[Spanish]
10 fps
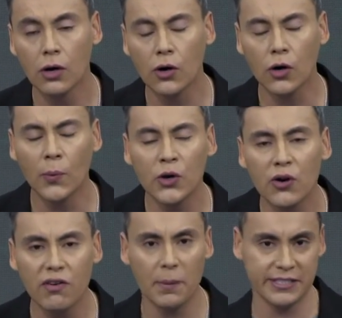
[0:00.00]
¿cómo no nos
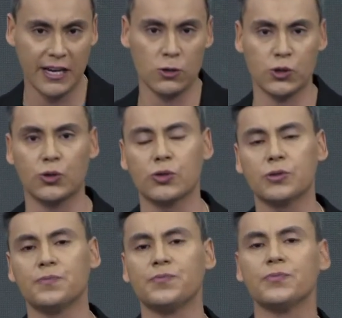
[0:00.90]
va a pasar a nosotros?
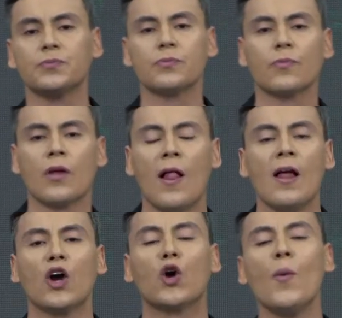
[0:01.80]

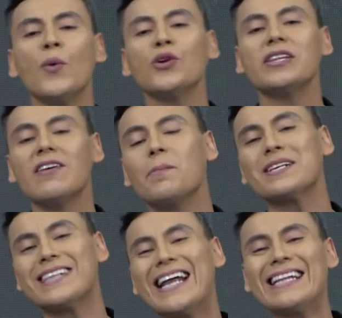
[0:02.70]
¿Cómo no te va a
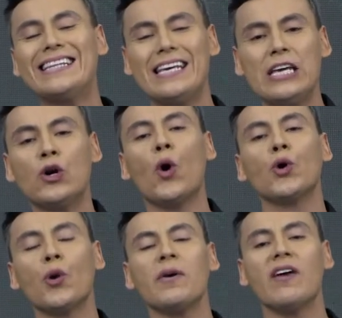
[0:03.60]
pasar a ti o
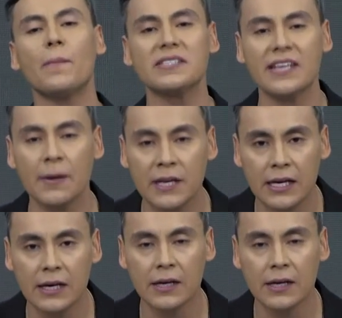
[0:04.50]
no me va a pasar a mí?